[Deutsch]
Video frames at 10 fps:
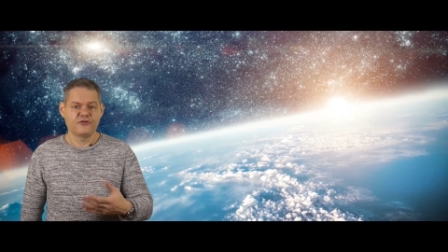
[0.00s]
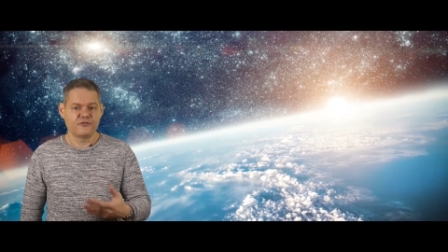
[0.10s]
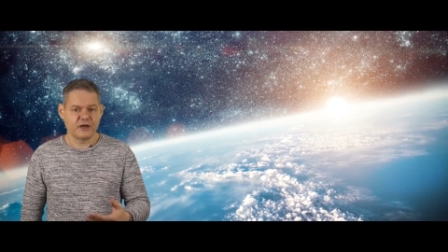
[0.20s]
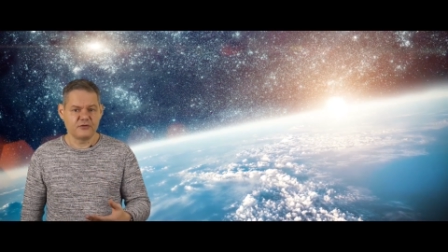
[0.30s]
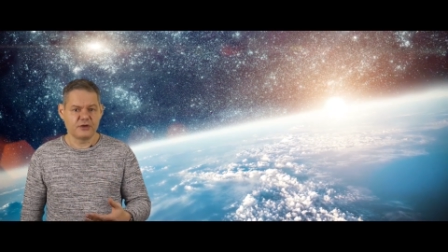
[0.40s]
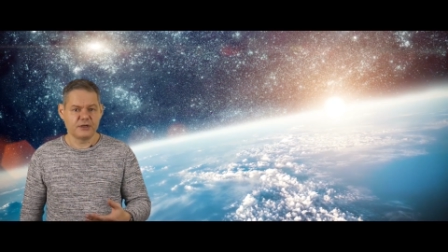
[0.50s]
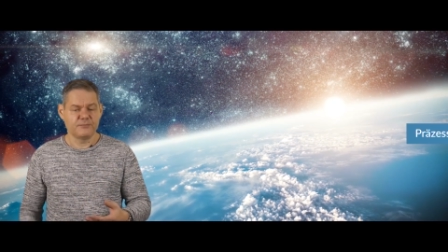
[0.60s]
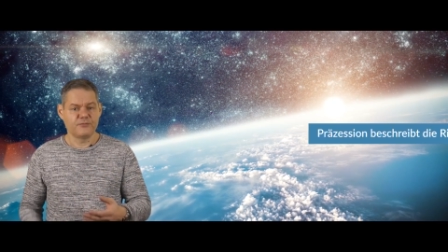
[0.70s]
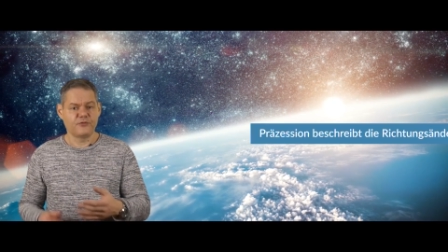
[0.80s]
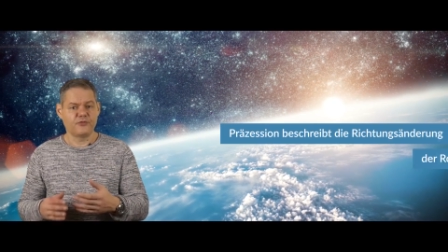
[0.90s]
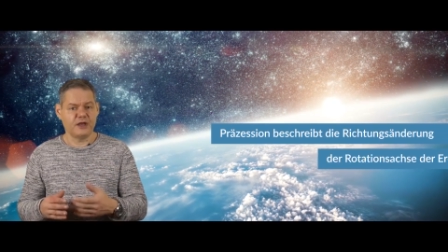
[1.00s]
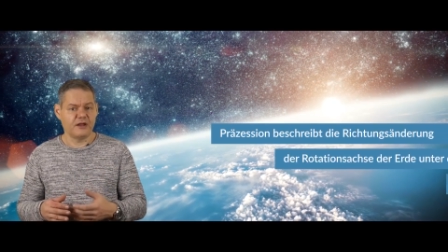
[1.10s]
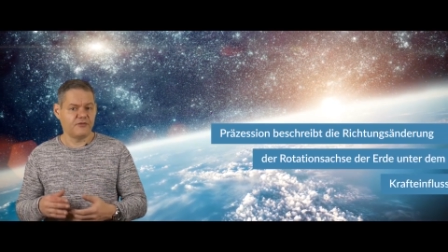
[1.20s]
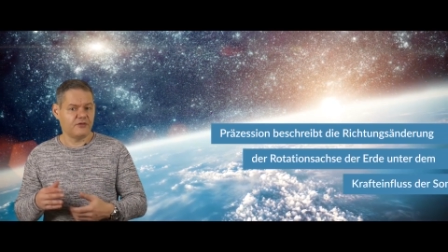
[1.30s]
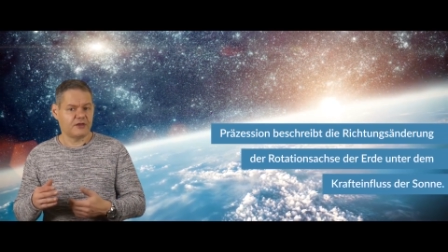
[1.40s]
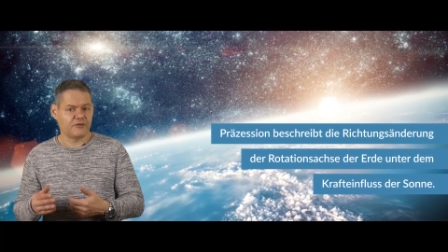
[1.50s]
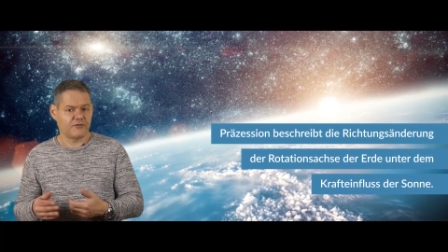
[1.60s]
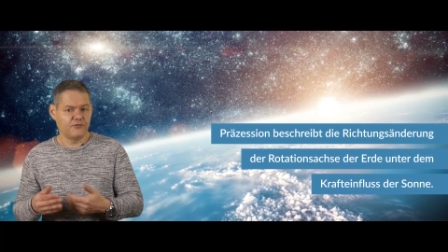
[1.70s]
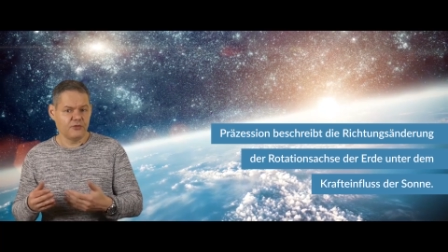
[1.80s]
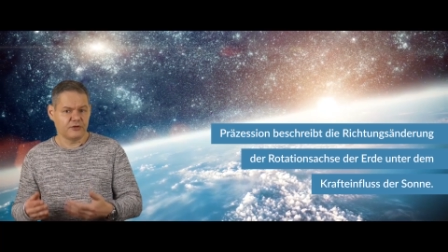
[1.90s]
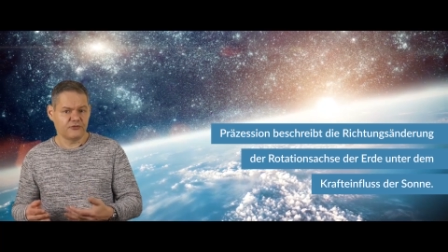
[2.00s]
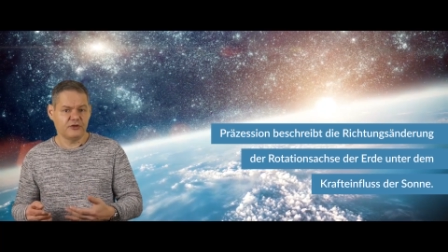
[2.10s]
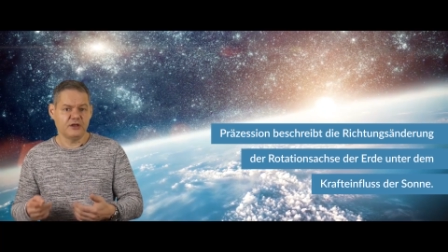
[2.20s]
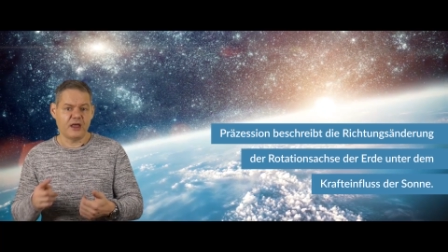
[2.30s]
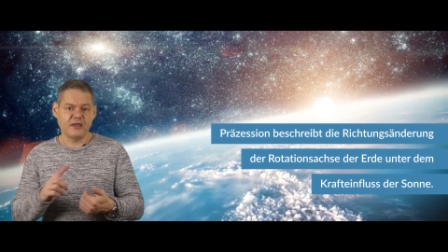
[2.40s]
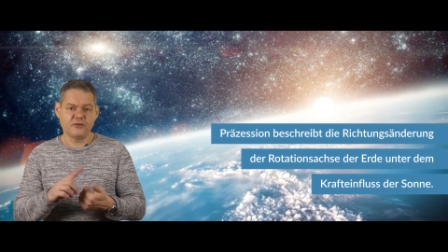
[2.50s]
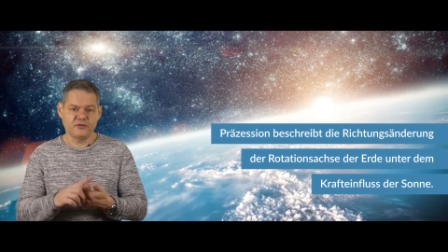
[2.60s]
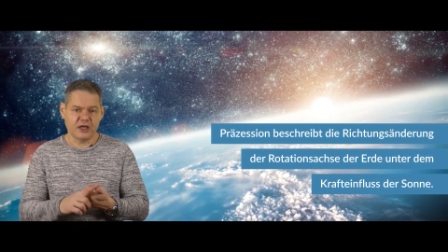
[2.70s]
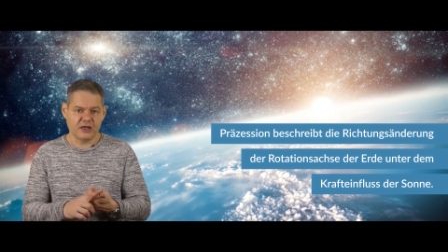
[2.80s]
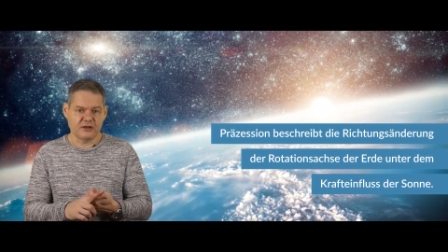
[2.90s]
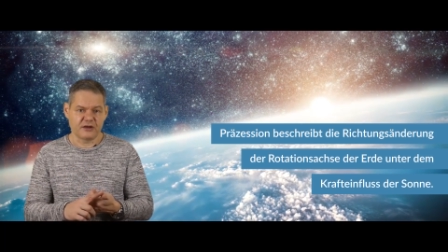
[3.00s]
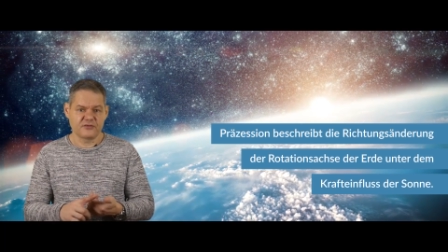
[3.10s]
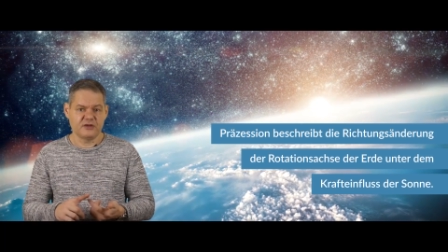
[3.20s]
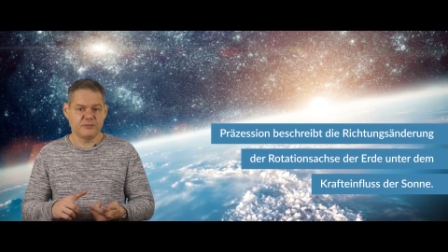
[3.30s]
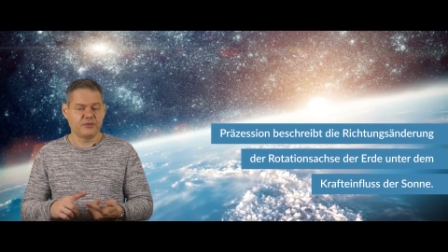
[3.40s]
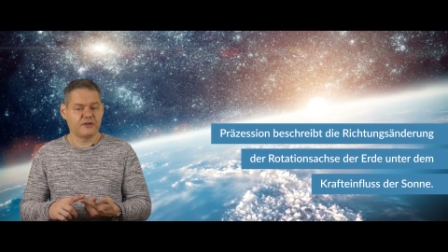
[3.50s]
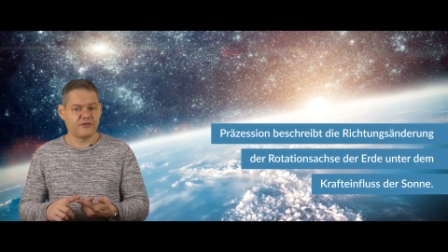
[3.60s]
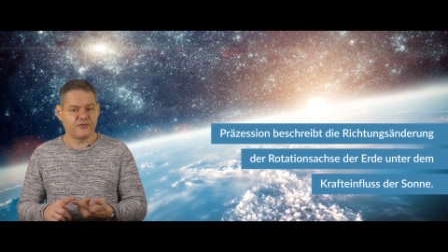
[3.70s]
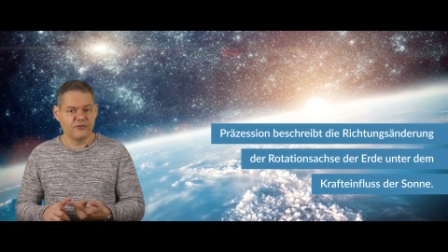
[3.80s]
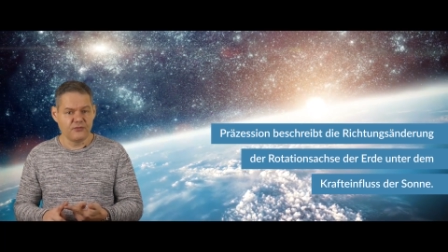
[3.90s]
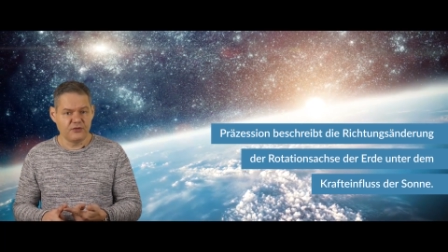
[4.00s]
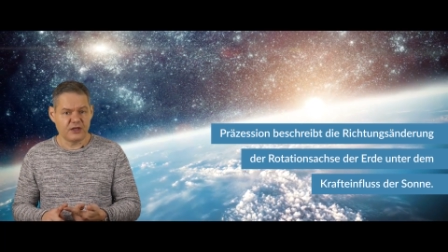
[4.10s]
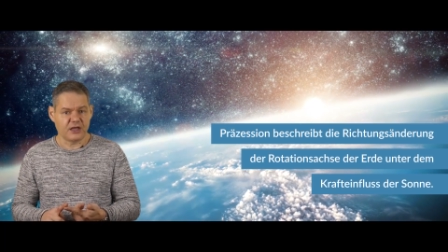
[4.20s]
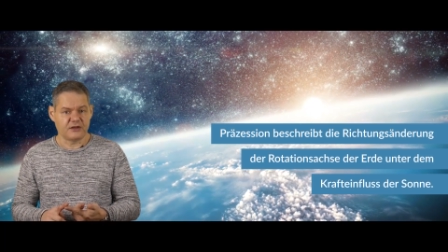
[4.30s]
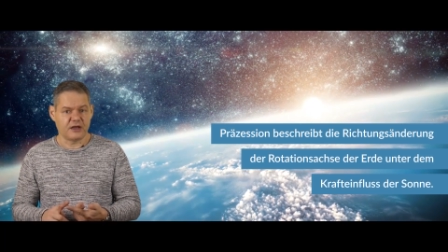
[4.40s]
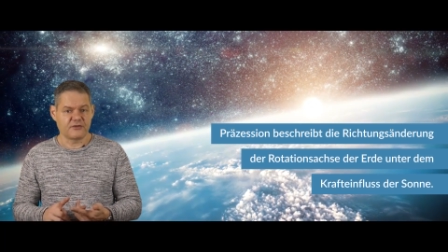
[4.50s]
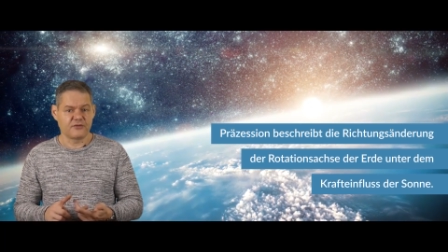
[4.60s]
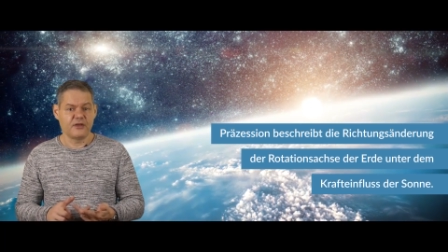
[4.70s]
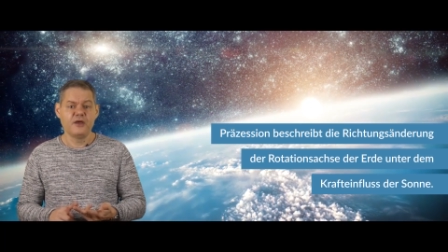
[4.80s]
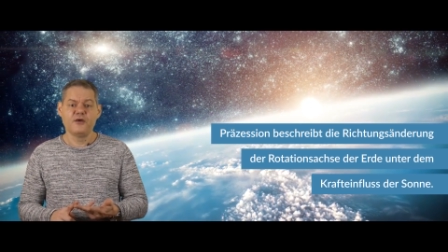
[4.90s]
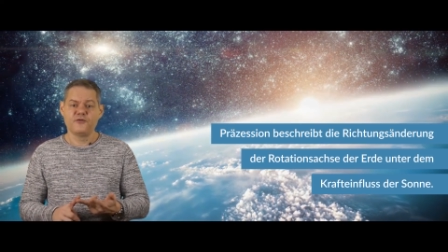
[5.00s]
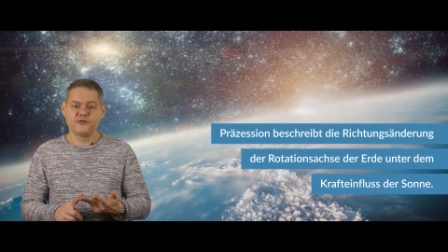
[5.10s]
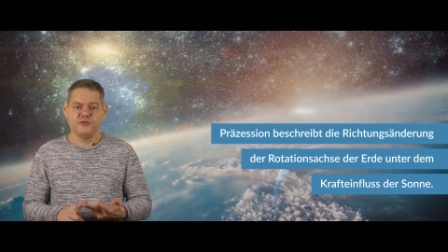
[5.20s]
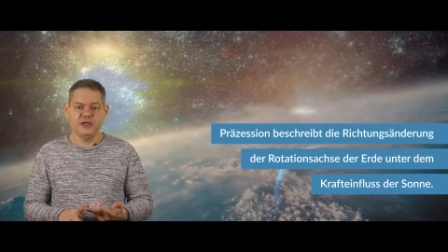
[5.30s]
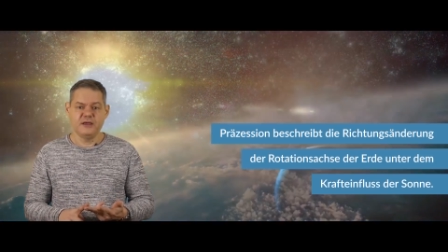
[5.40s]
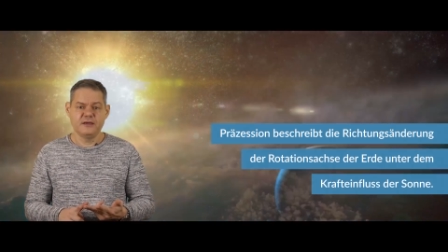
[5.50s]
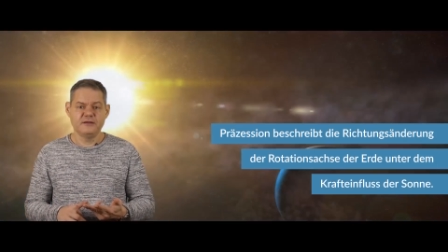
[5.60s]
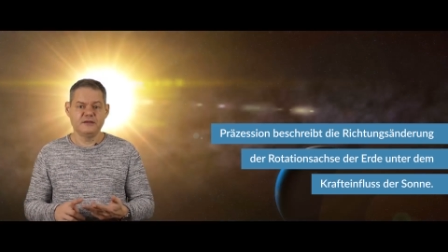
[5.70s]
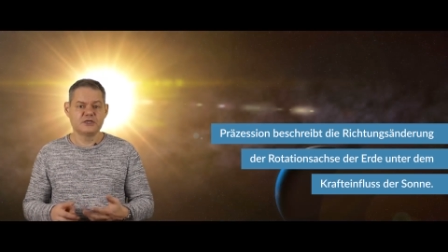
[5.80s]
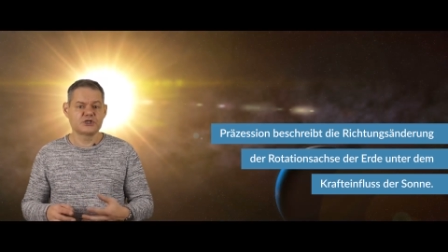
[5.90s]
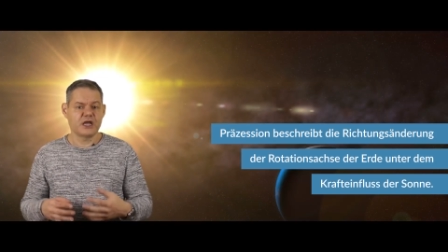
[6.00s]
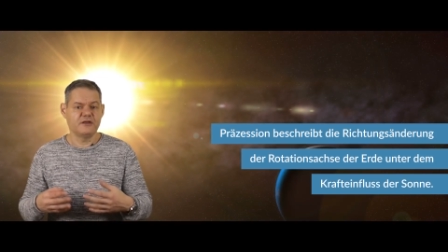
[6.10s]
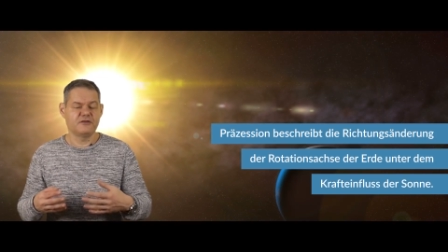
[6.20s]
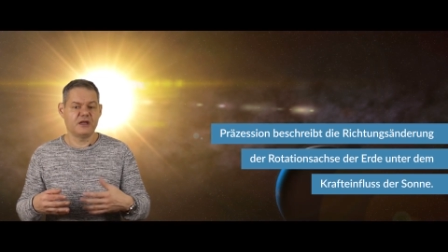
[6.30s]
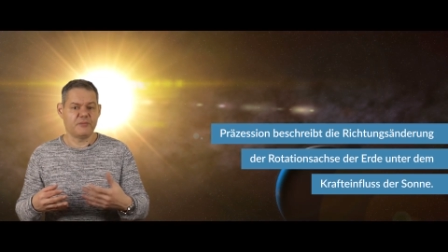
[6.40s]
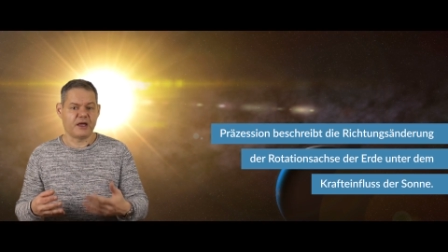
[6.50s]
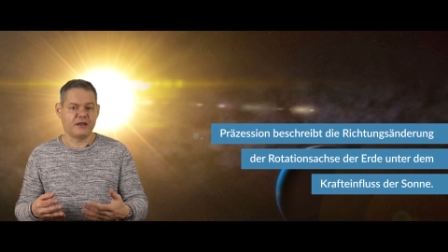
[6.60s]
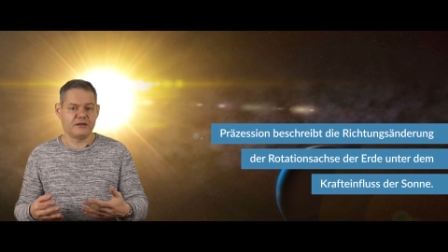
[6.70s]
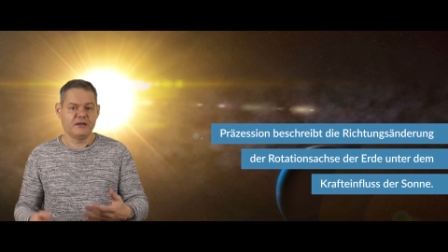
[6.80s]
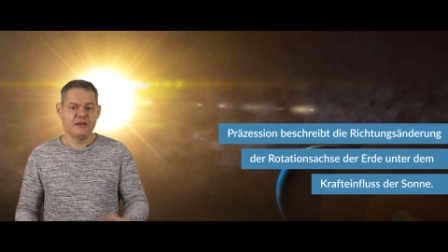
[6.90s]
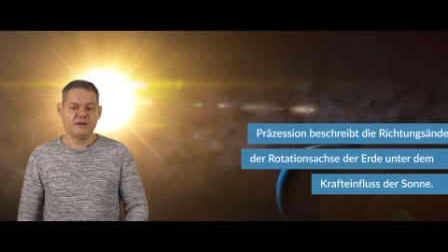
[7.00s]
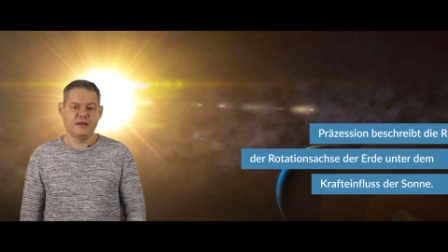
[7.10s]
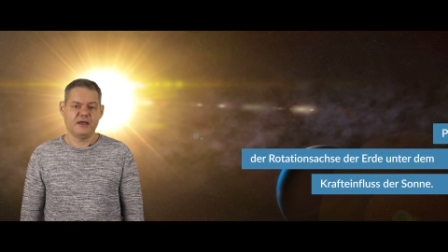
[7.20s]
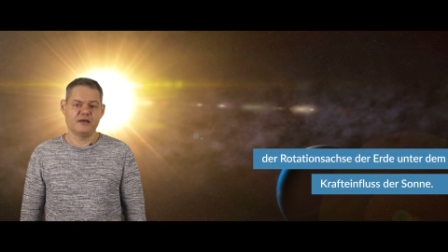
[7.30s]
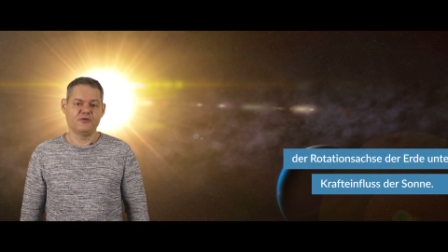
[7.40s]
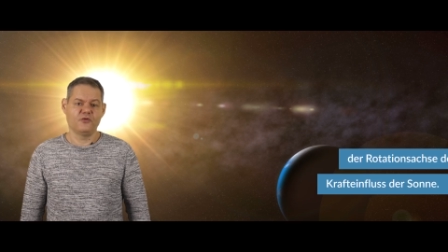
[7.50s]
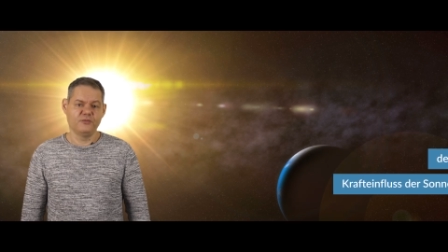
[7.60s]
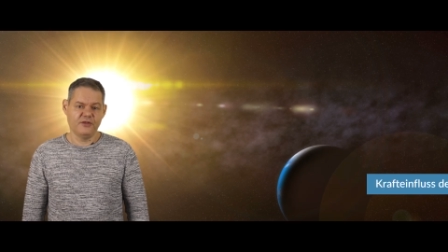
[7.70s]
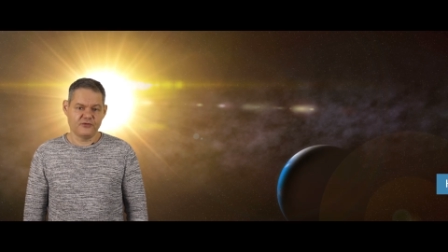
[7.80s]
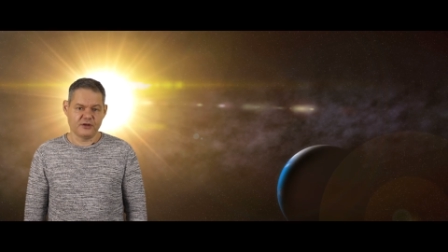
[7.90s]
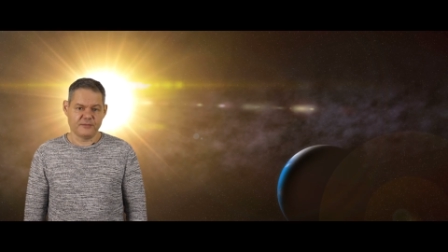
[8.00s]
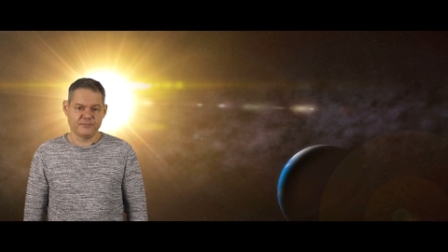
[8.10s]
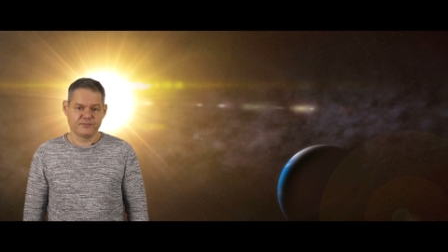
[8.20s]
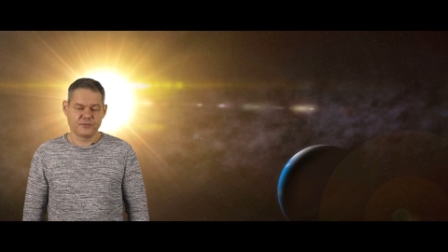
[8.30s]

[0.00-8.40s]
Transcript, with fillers: Schwankungen. So ändert sich etwa zyklisch die Neigung der Erdachse, die Präzession der Erdachse sowie die Gestalt der Bahn der Erde um die Sonne.